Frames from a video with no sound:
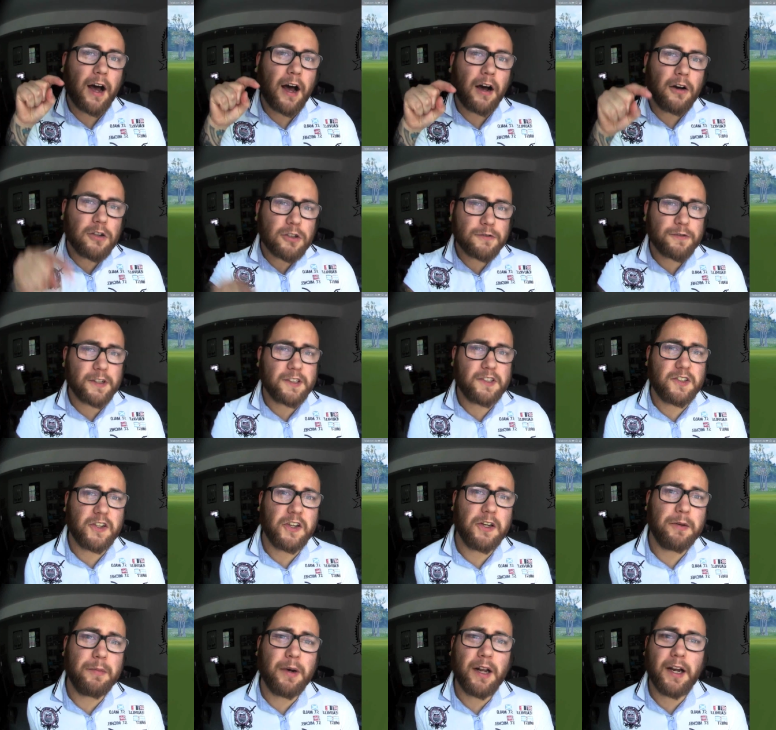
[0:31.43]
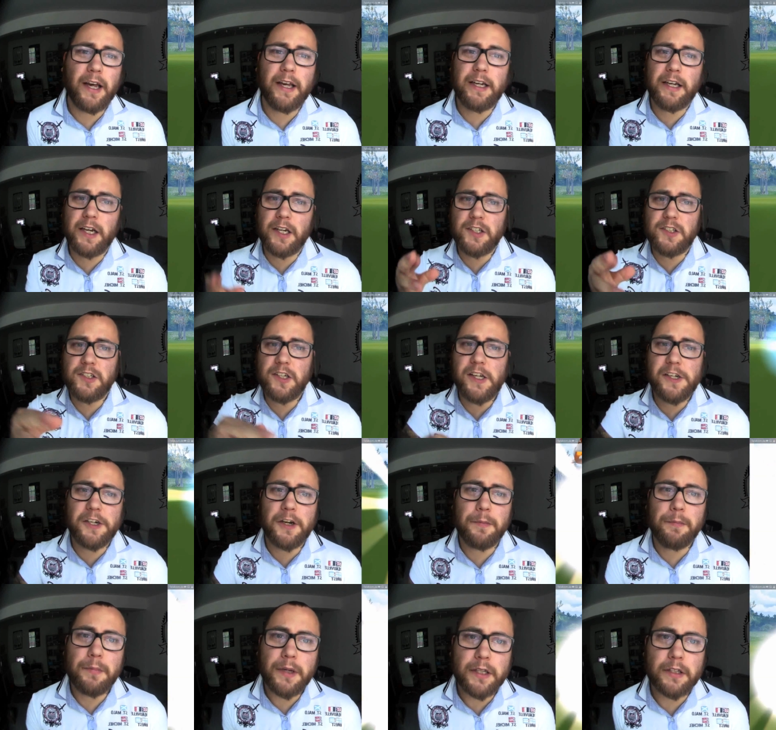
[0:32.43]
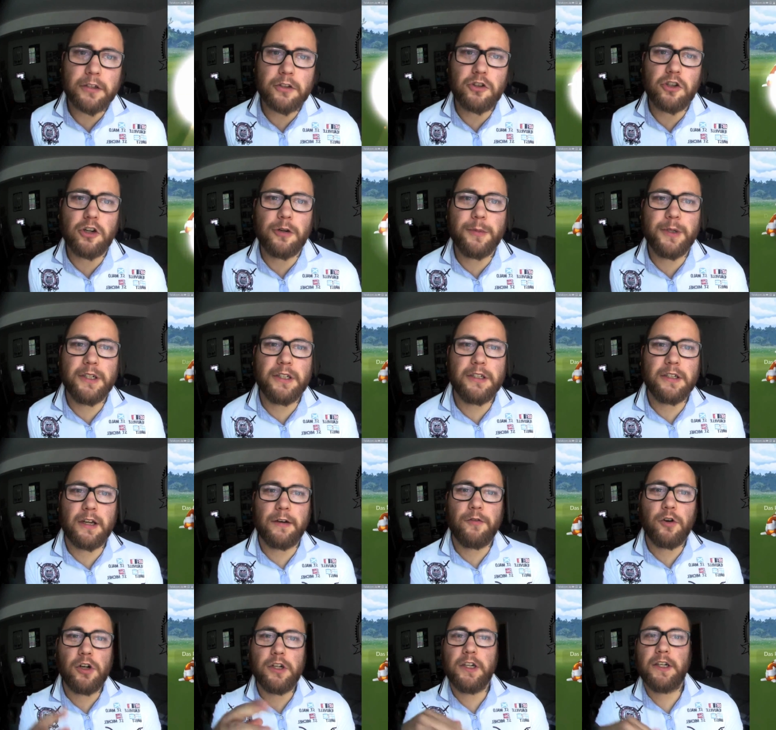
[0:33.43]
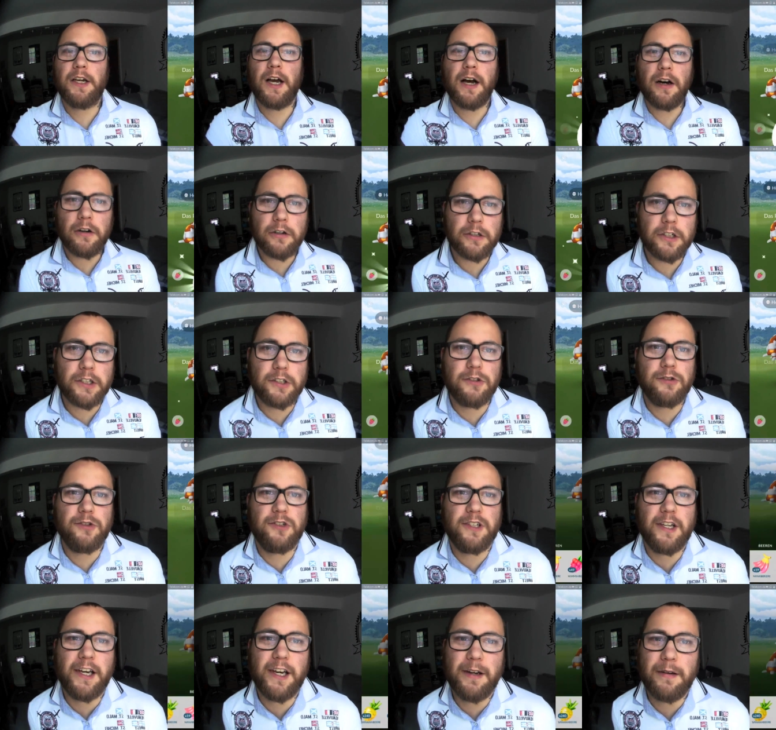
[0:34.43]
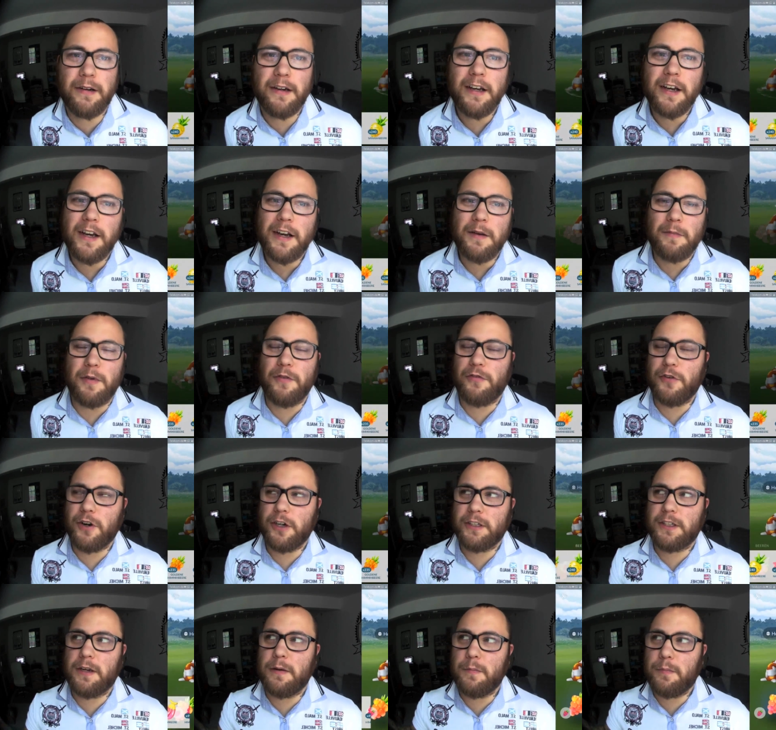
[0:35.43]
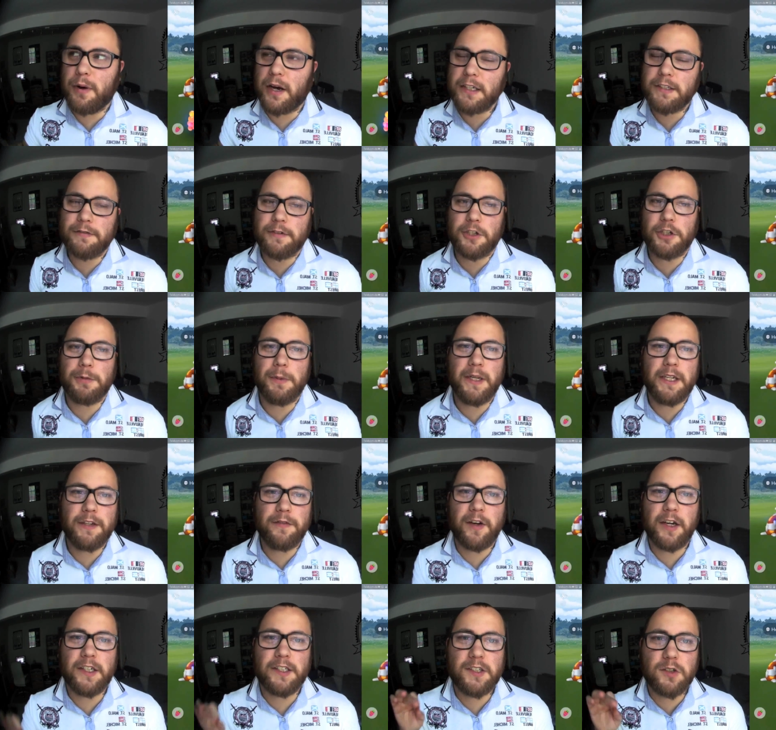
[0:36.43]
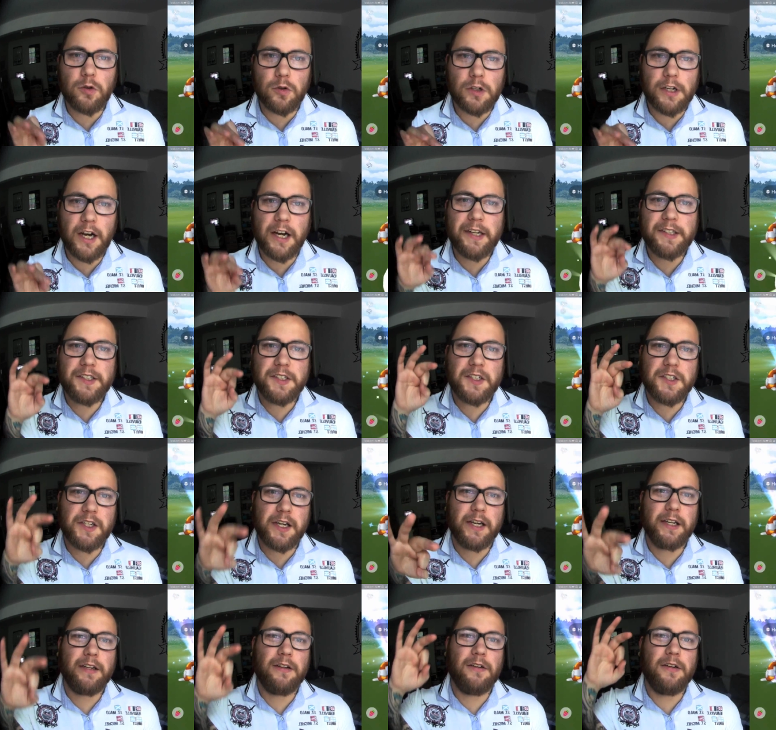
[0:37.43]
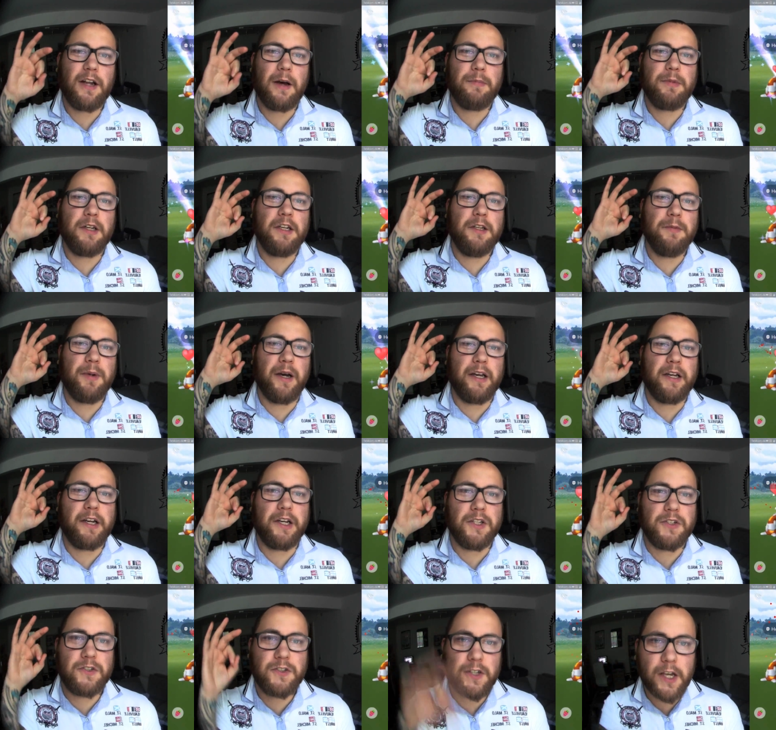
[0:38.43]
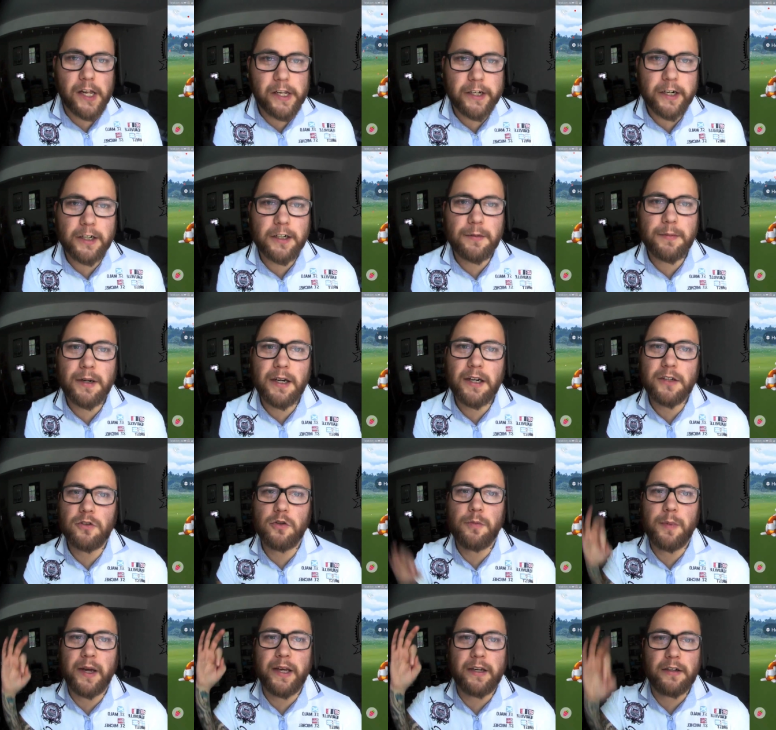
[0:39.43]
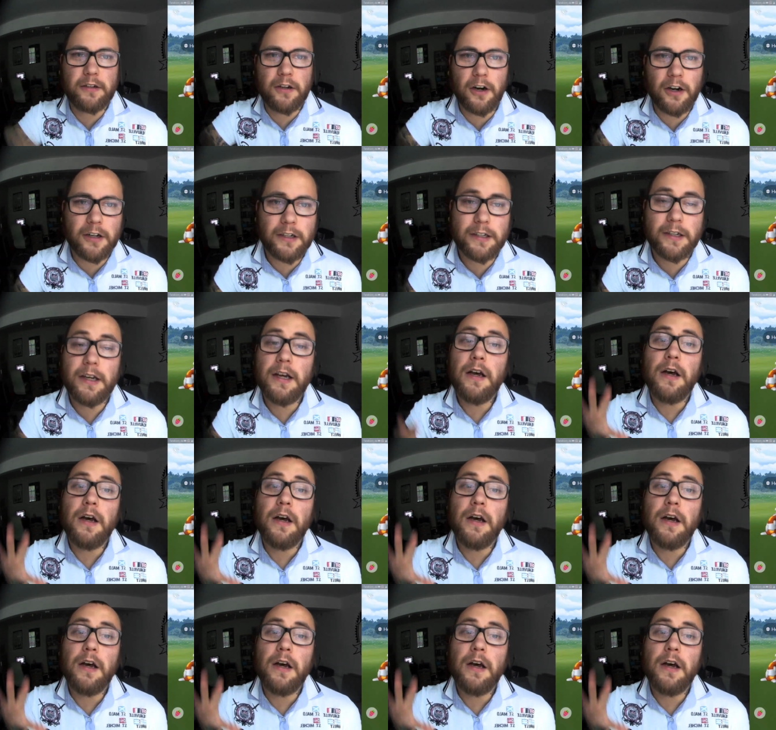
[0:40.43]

aus Versehen mal ein Cresselia mitgenommen. Da wollte ich auch nicht so sein. Bevor ich den Pass verschwende, war ich so geizig und habe dann lieber ein Cresselia gemacht. Oh mein Gott.